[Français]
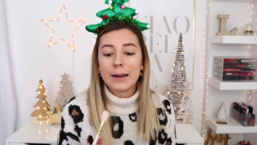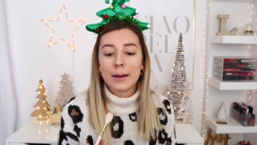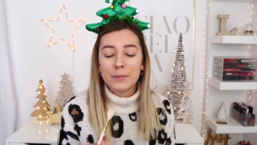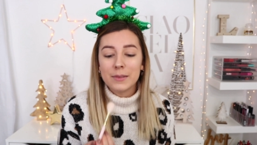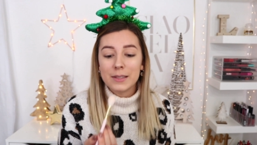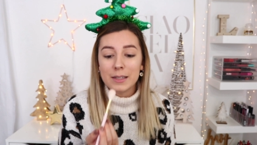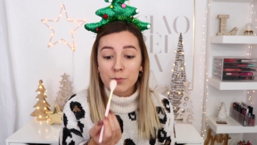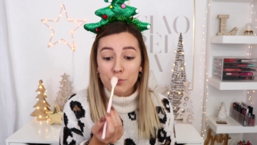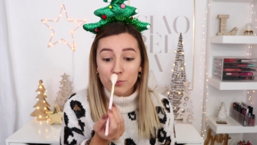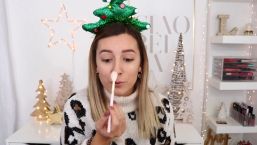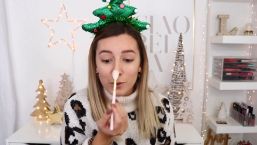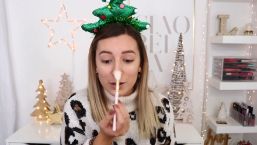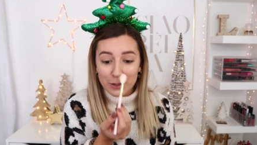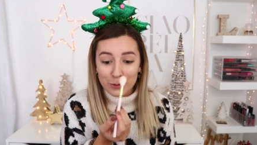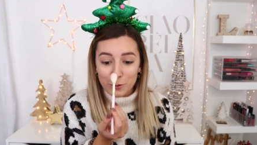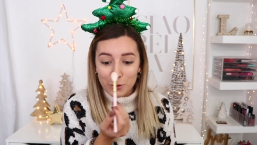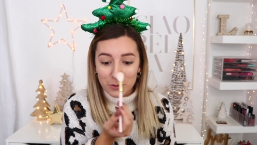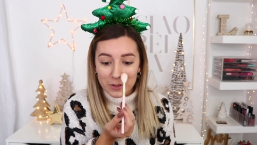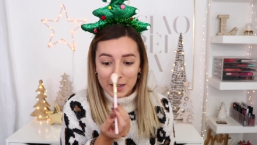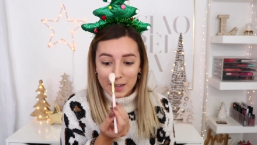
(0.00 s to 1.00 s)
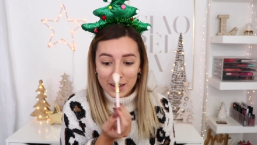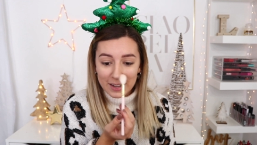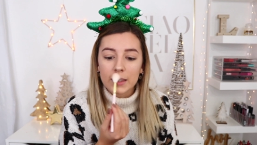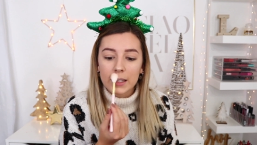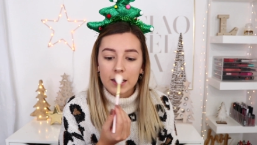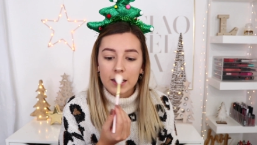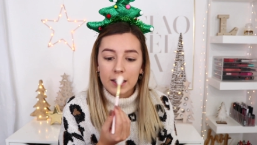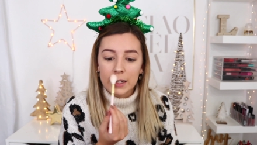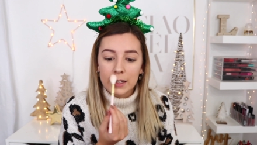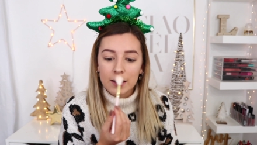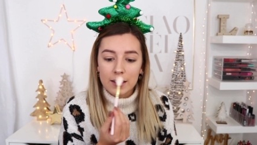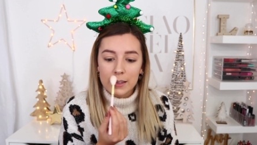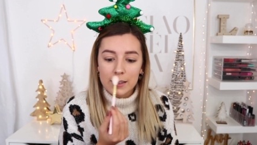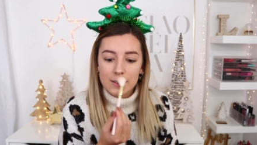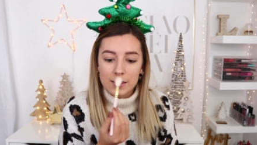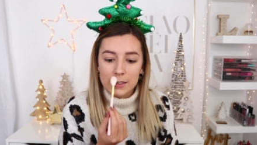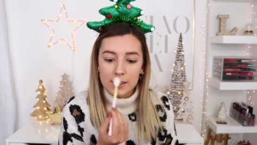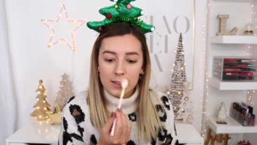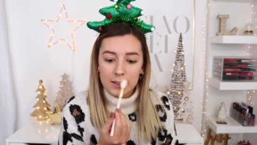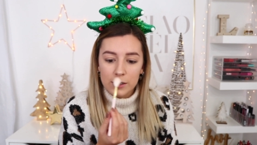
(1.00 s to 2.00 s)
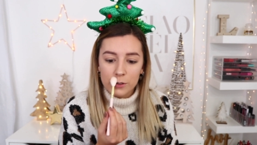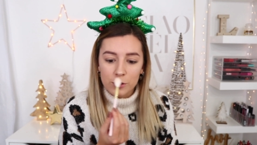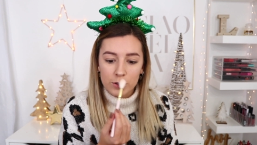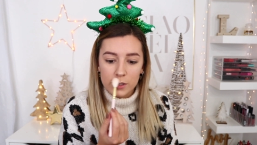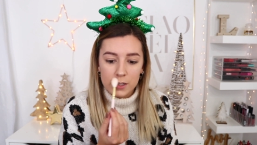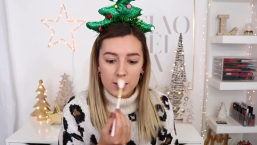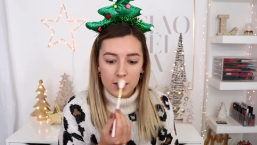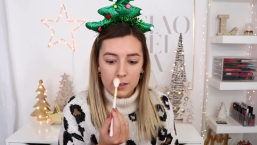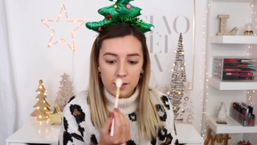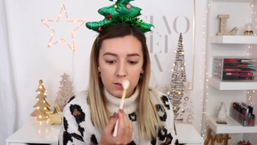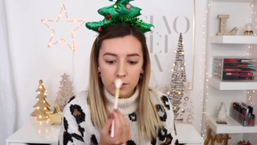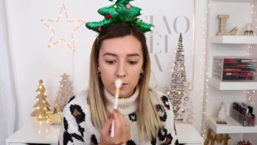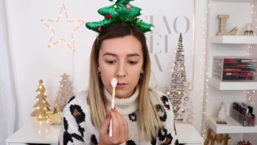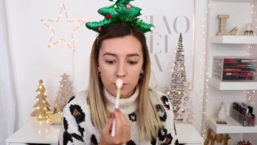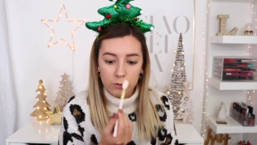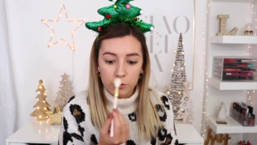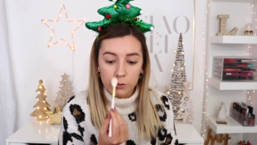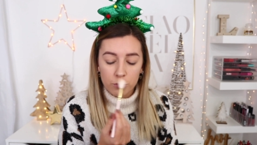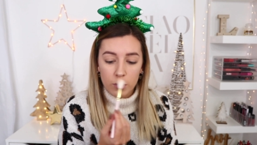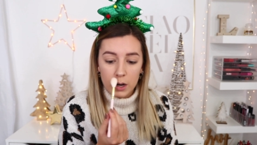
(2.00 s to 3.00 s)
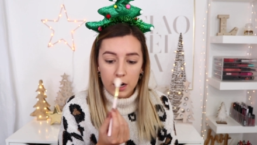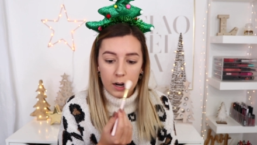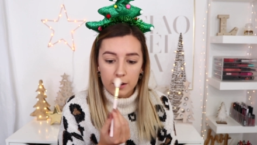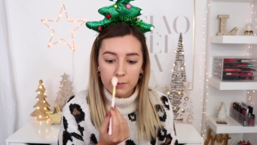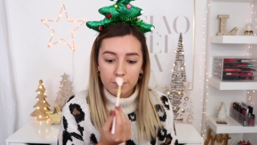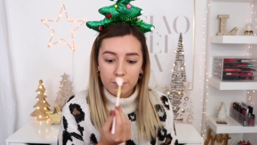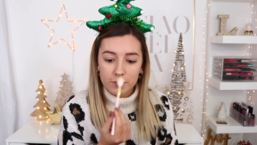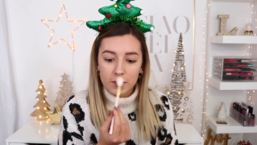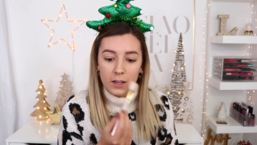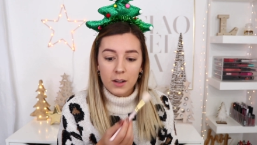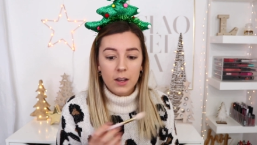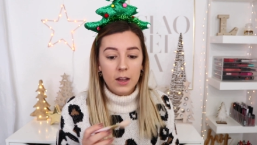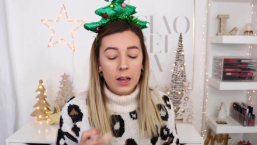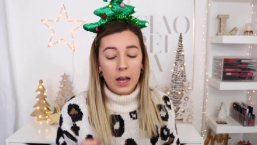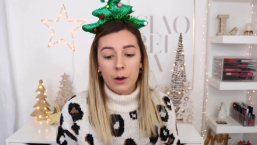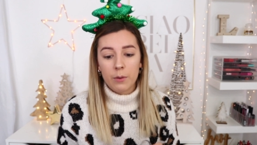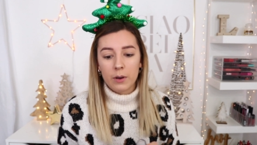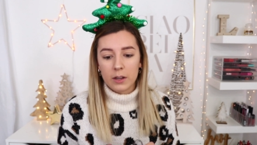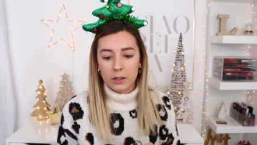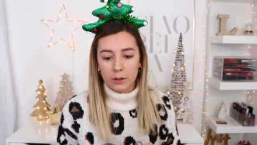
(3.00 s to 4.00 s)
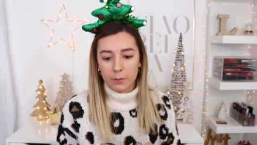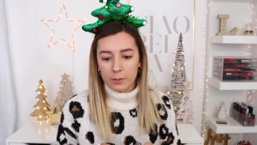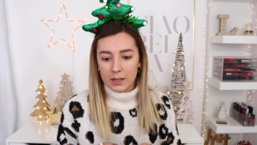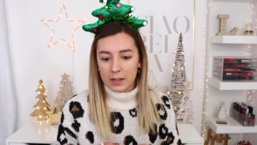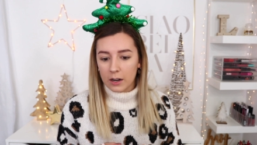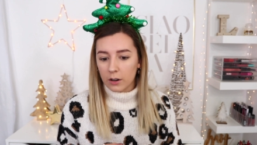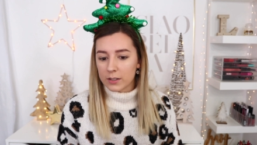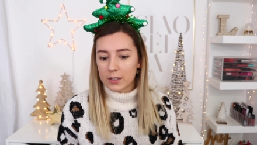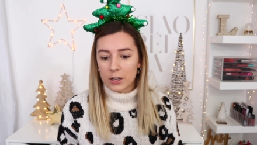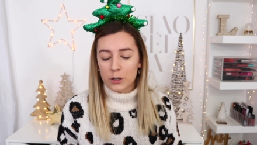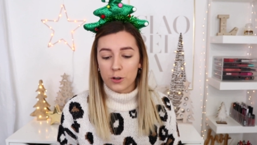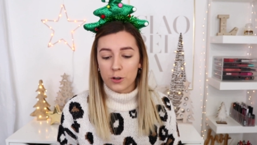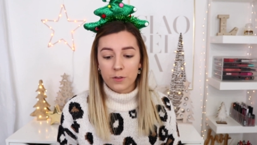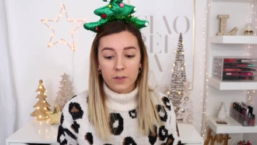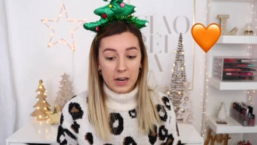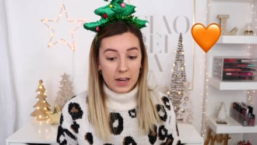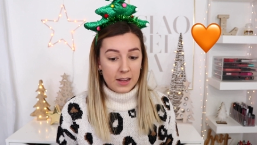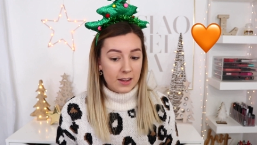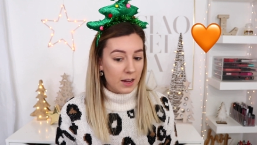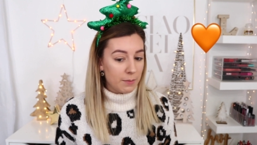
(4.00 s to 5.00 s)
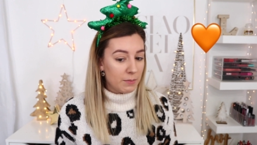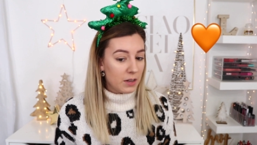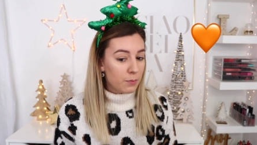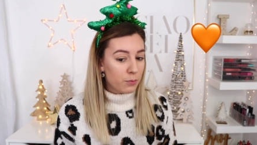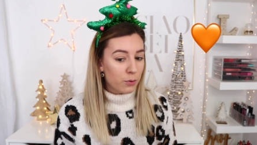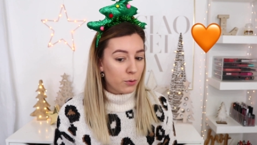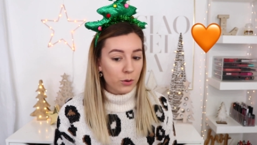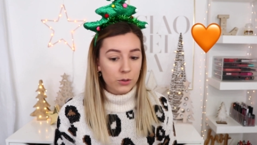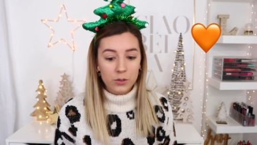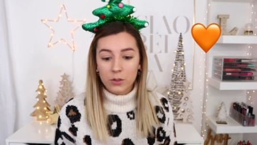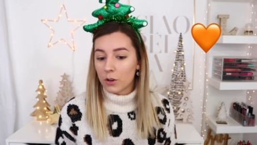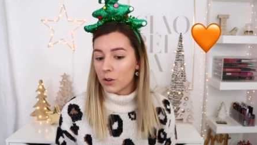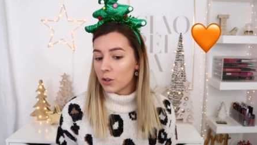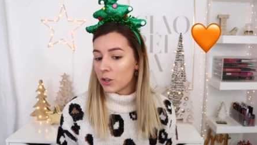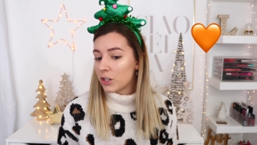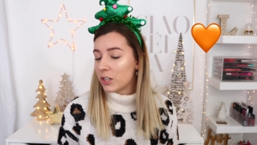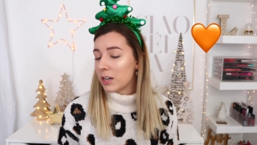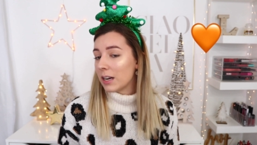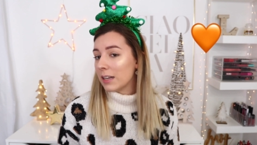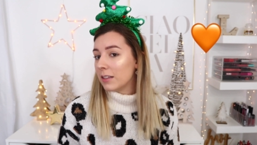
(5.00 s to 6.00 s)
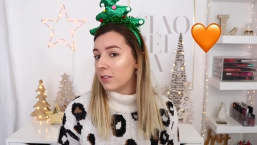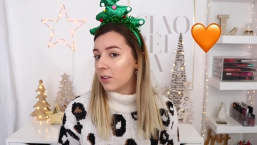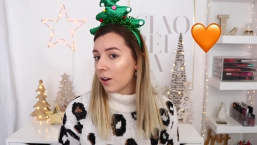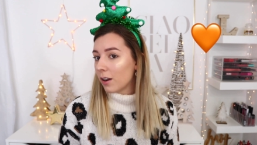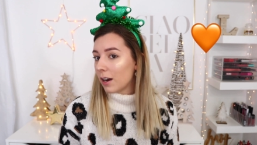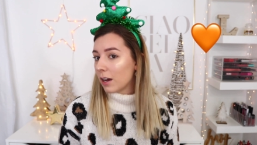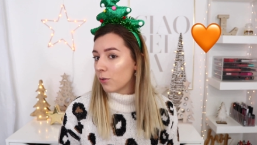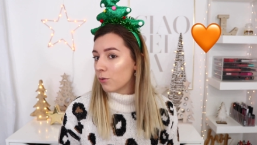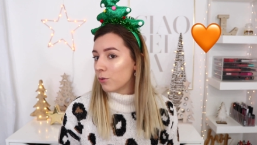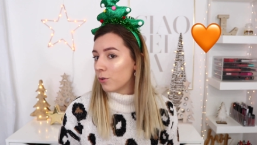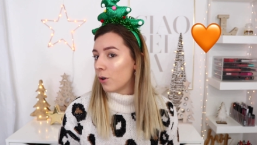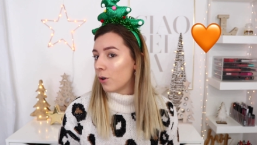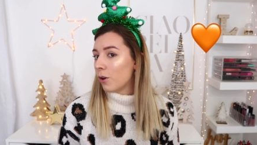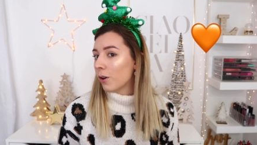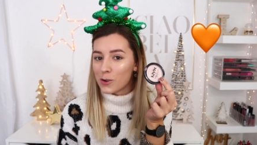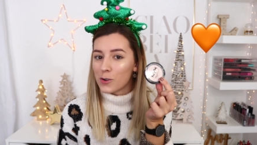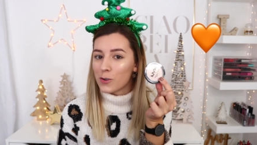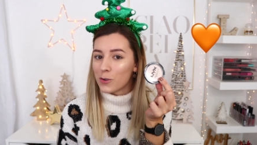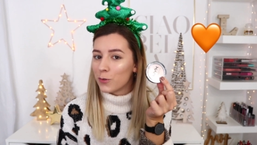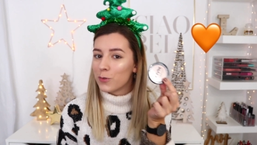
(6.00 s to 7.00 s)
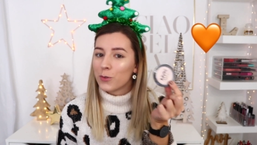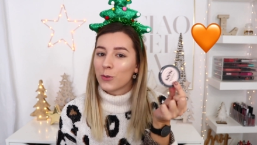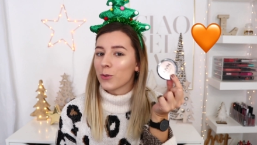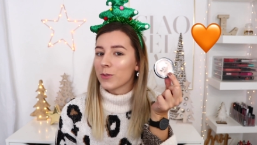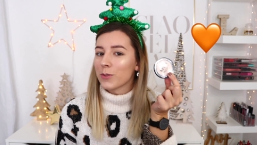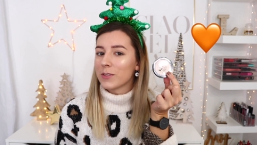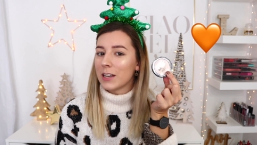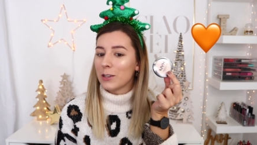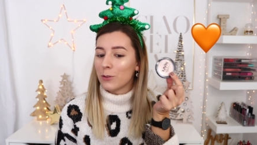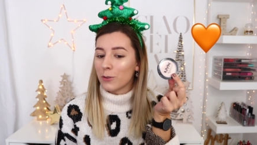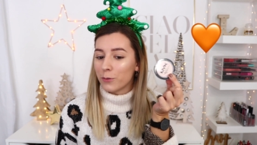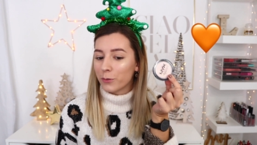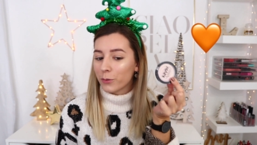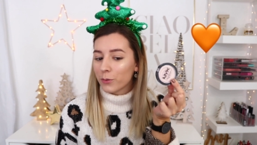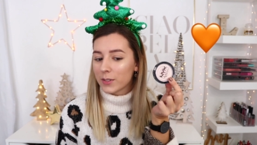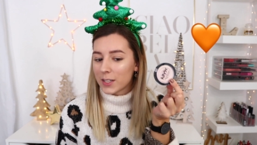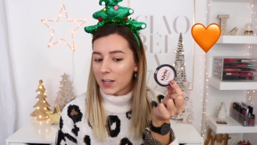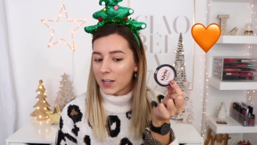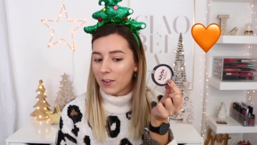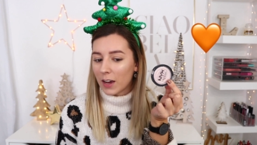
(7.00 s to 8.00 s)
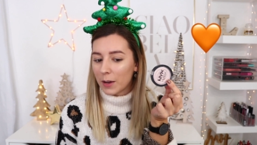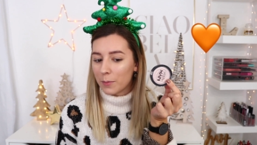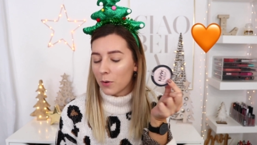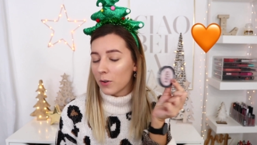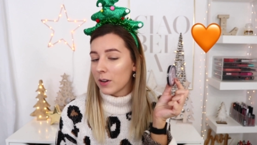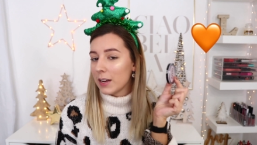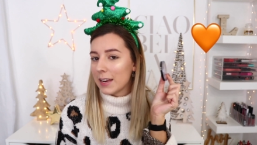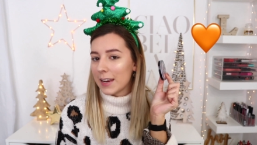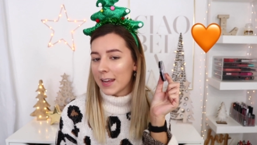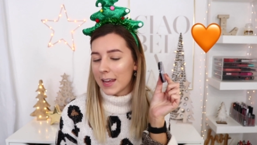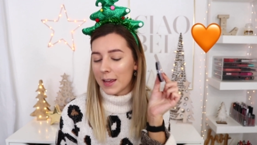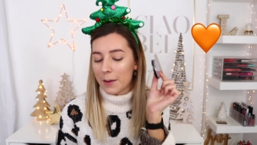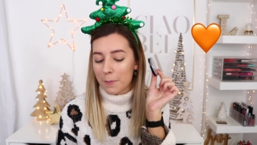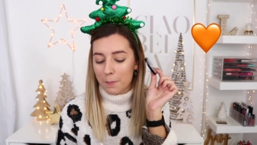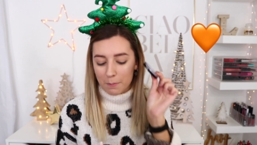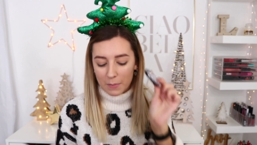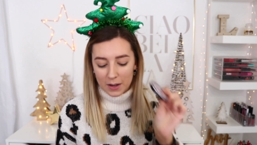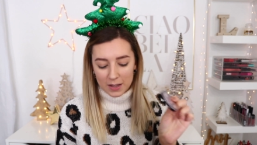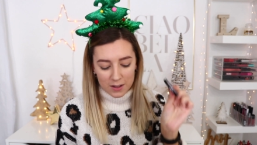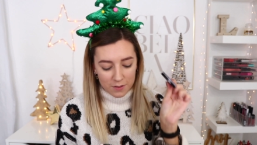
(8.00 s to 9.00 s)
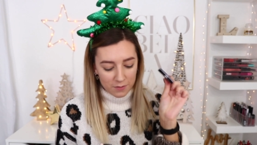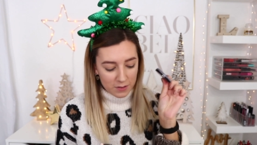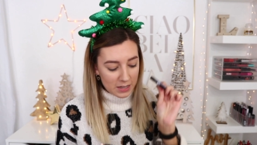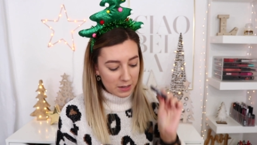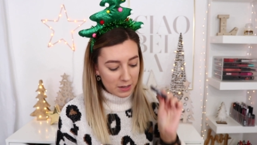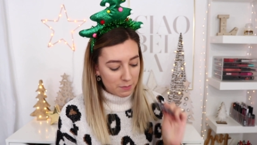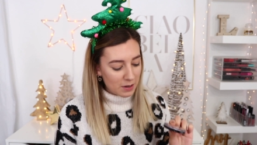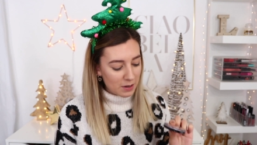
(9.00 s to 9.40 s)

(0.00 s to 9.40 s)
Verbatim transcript: la petite pointe de nez. Et ici aussi, voilà. Ah ouais, non, alors ça, je valide à 1000%. J'adore la couleur. Je vous conseille de foncer vraiment. Il est magnifique,